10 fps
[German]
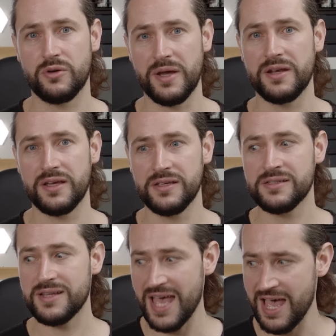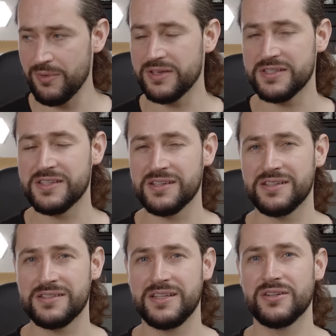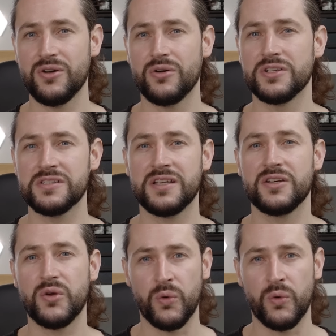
Commander ist, aber es existiert noch und es ist ein